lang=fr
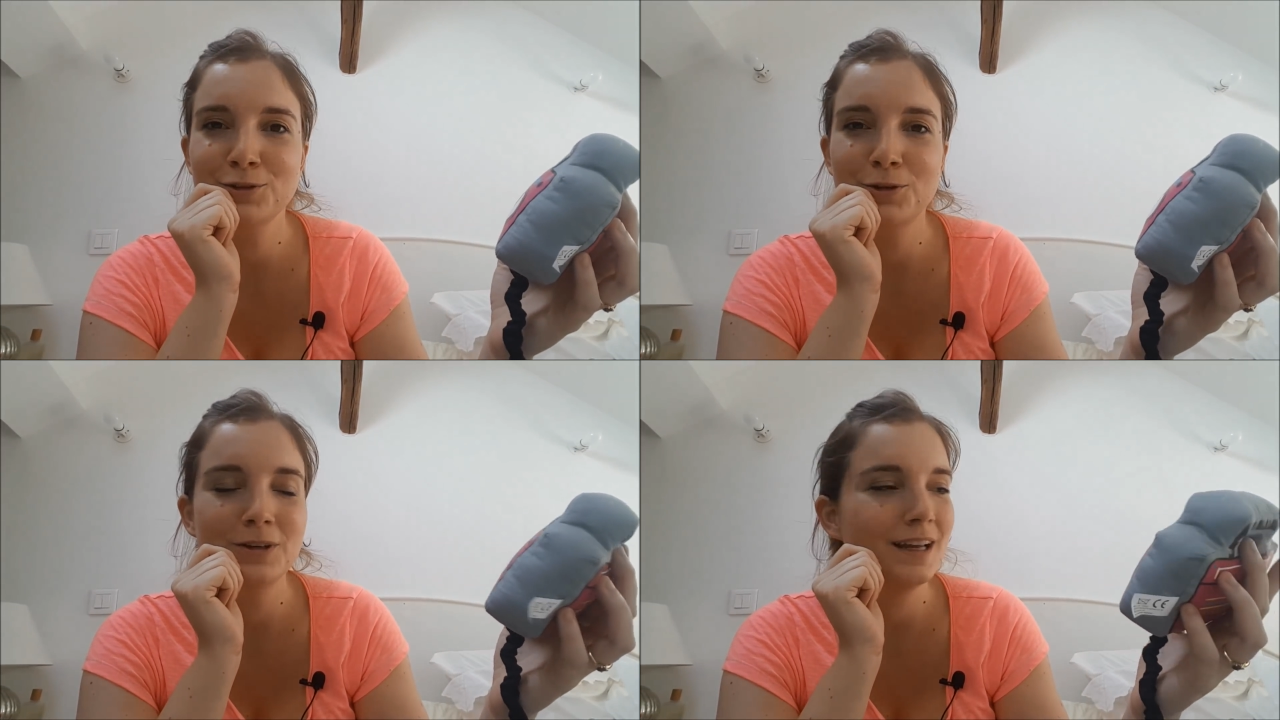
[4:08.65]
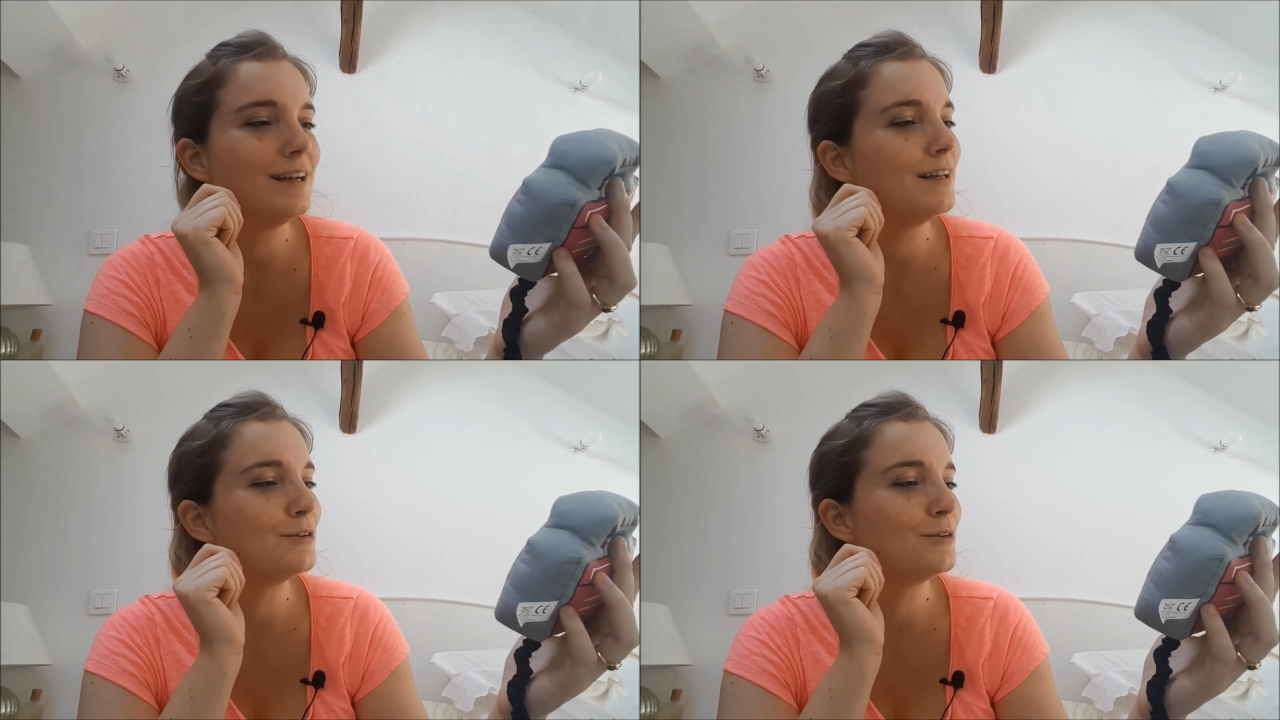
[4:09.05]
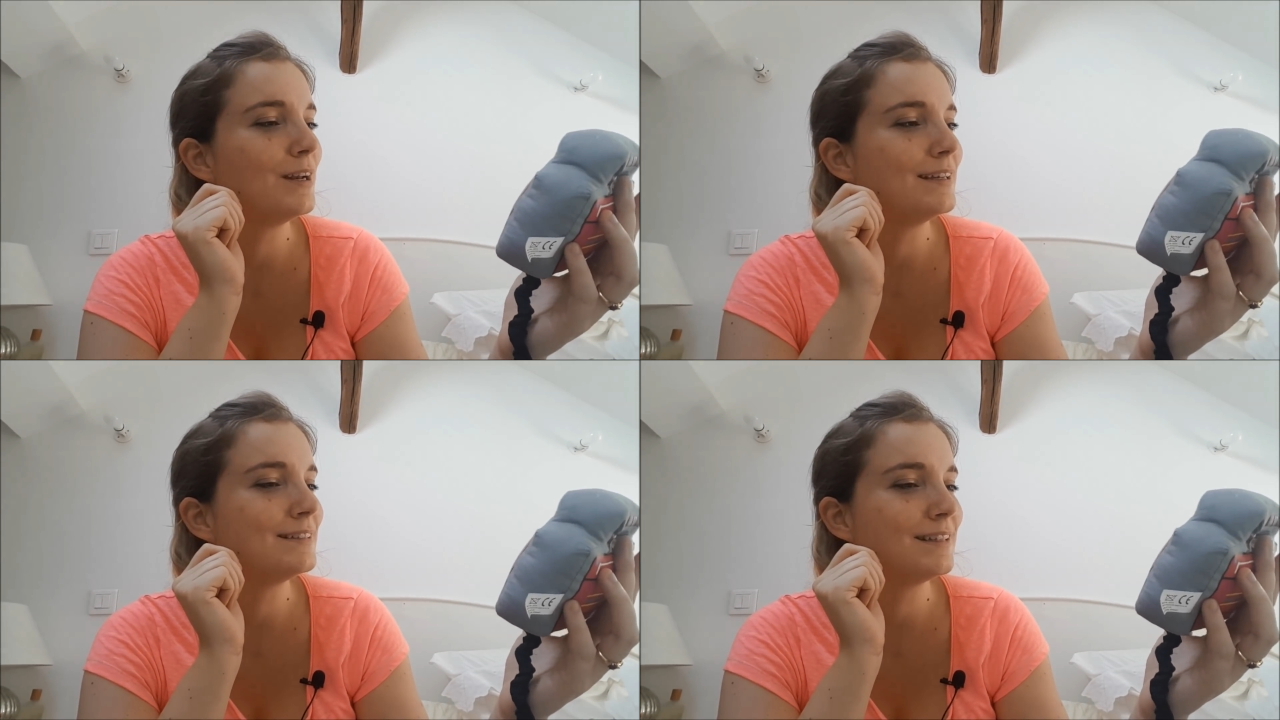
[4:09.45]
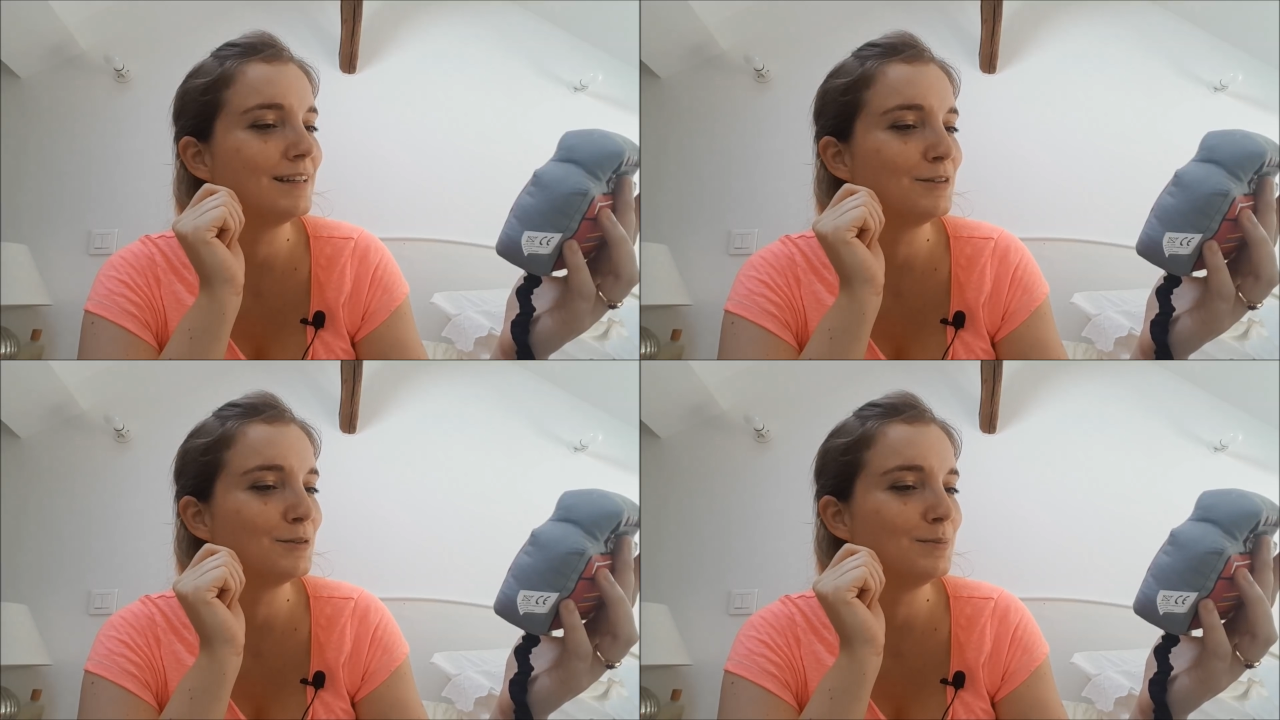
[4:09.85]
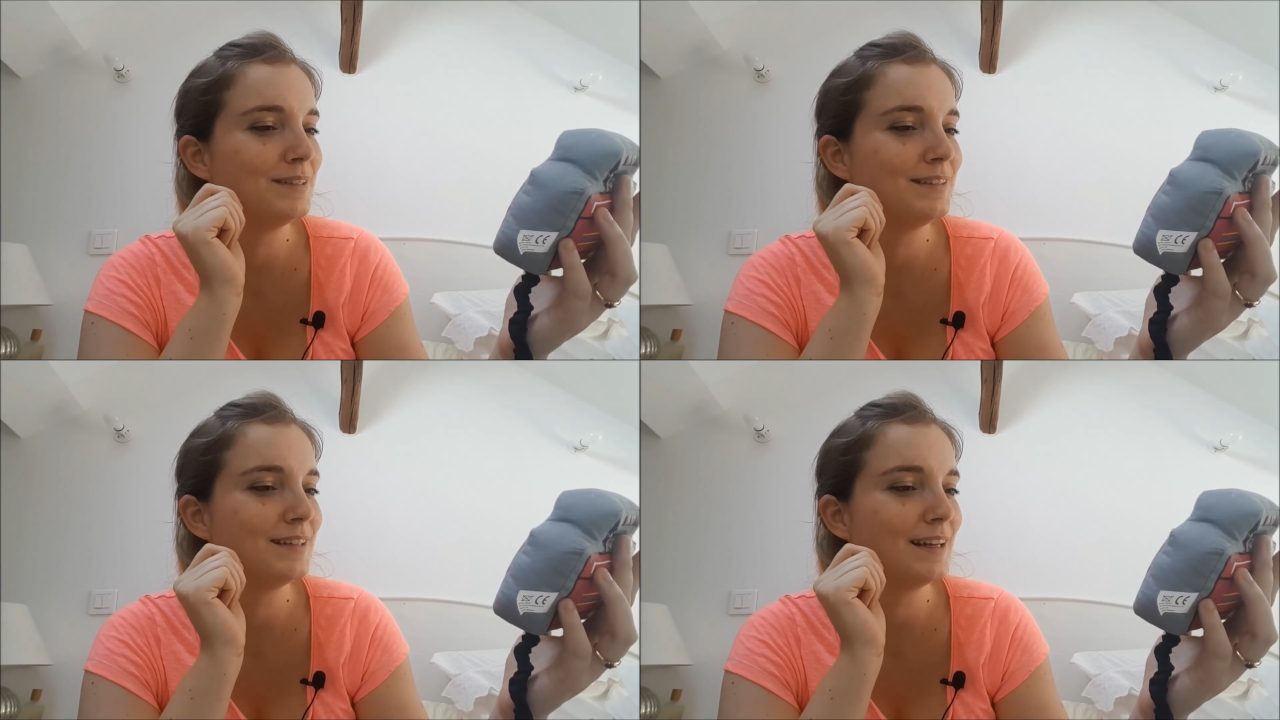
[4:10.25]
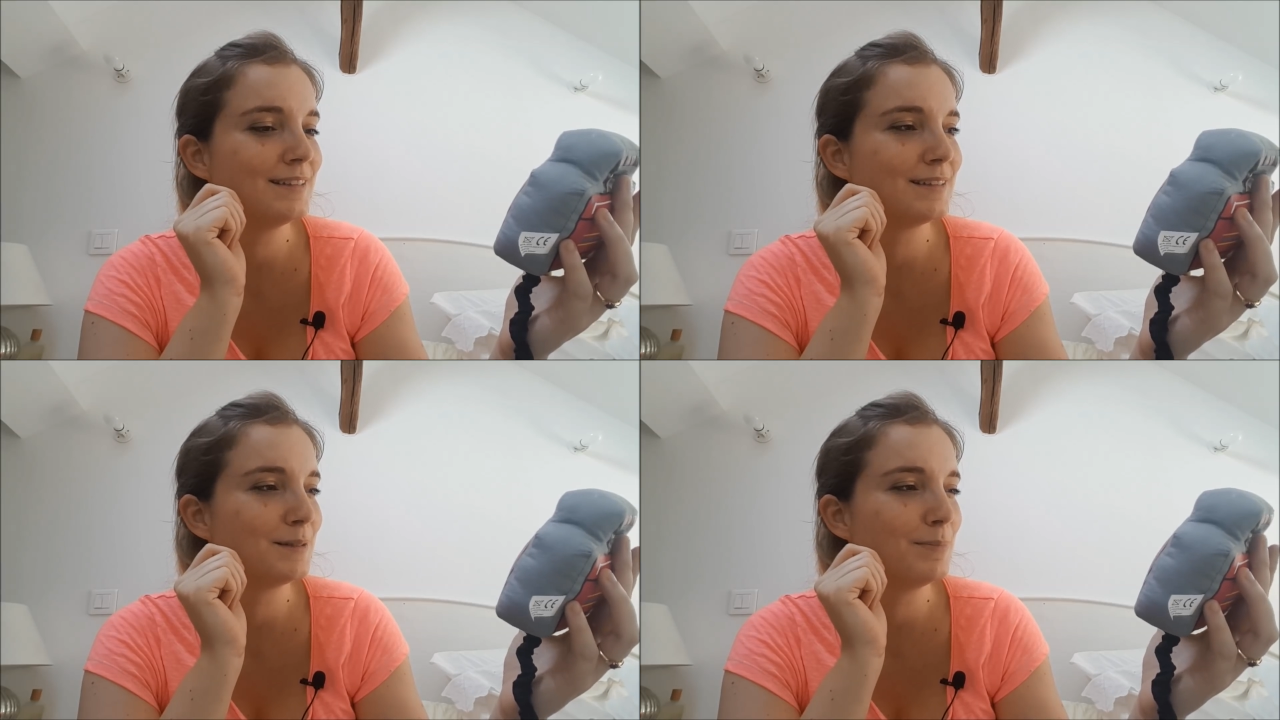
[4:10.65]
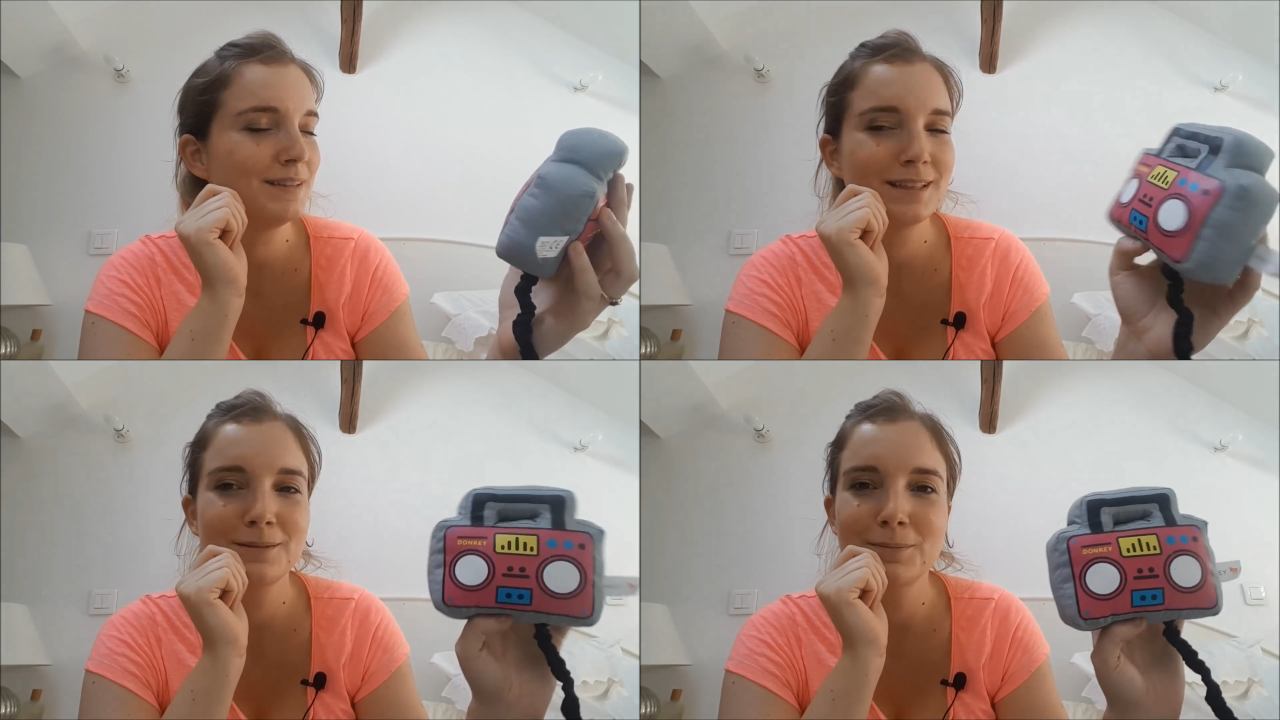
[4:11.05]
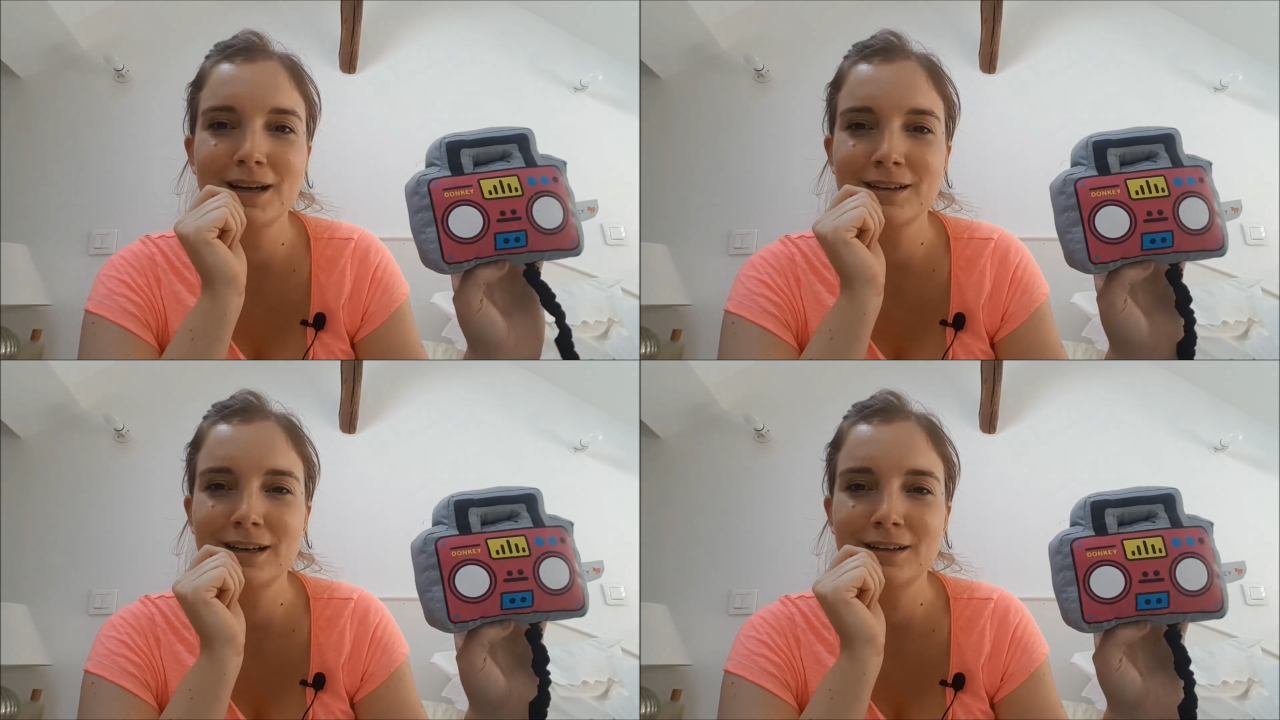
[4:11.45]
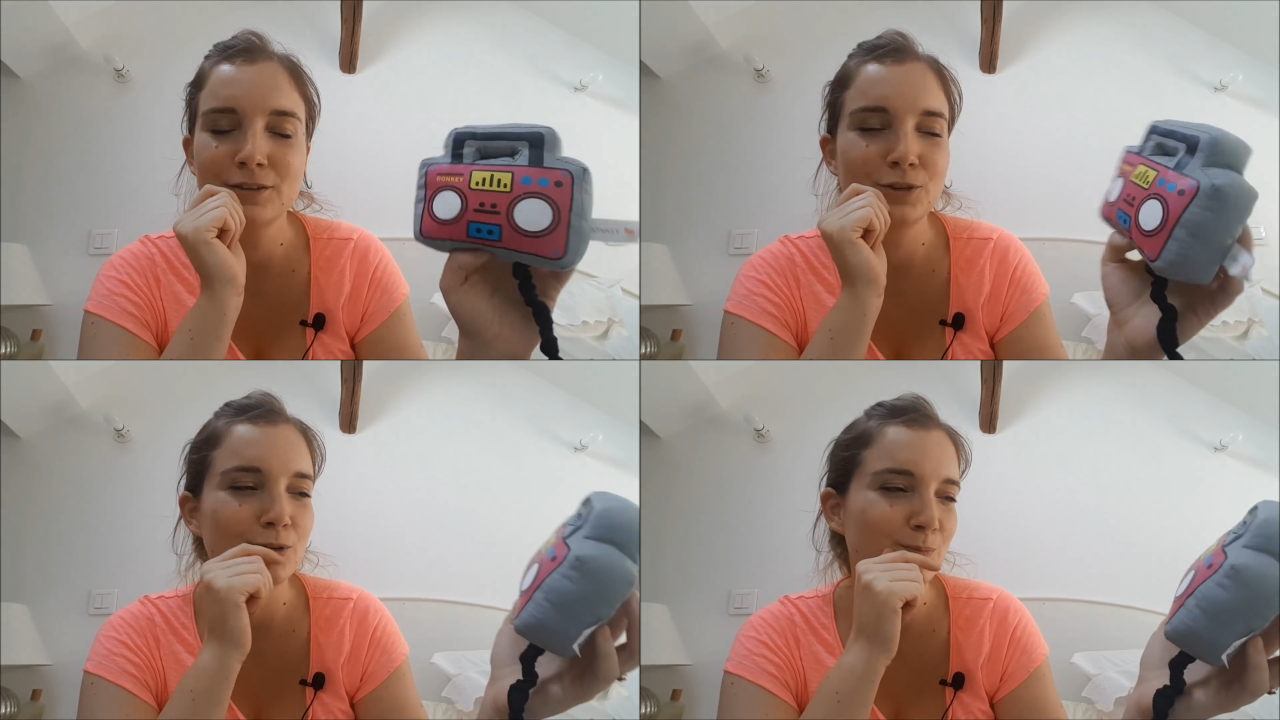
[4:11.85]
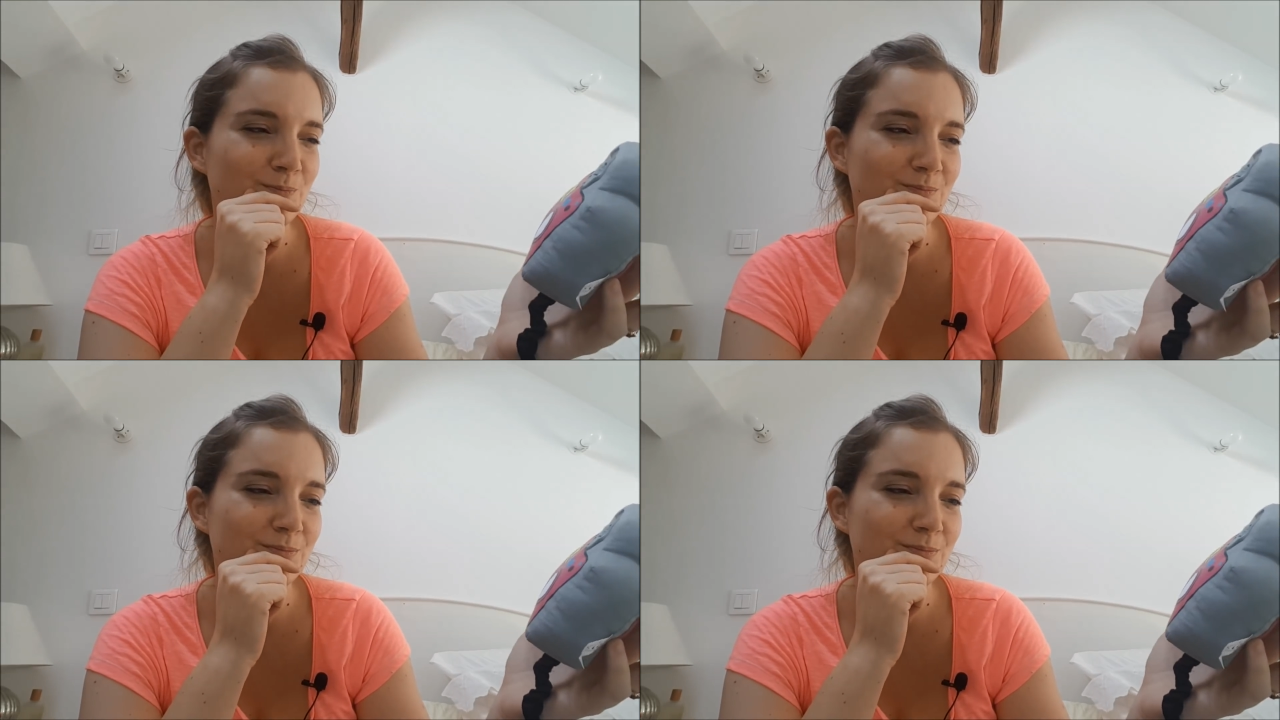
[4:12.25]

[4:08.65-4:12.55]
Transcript: Trolley, là, de la selle de bicyclette, c'était pas cette marque-là Non.